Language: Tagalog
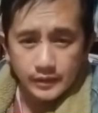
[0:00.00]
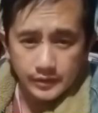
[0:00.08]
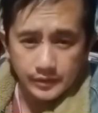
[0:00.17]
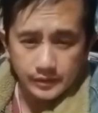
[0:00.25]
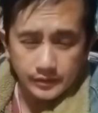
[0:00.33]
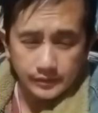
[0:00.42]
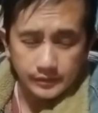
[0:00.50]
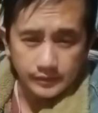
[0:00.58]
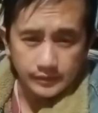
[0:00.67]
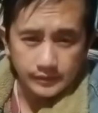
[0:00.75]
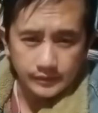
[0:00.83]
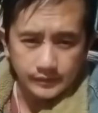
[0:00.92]
kat uh,
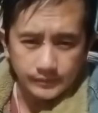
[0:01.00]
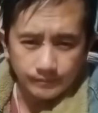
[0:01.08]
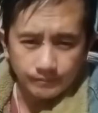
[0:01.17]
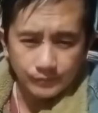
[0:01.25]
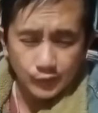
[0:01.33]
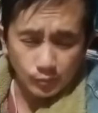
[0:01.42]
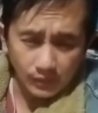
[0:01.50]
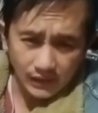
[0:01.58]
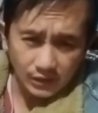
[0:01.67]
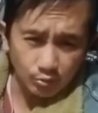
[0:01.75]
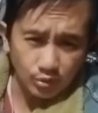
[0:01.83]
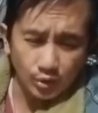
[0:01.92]
ah,
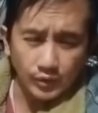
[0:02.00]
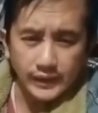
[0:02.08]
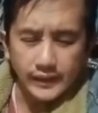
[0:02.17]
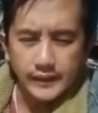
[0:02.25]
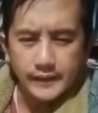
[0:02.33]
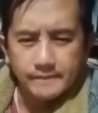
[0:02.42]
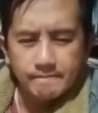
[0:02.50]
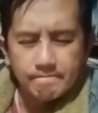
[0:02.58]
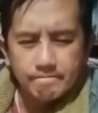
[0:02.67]
tumalikod tayo kanya na.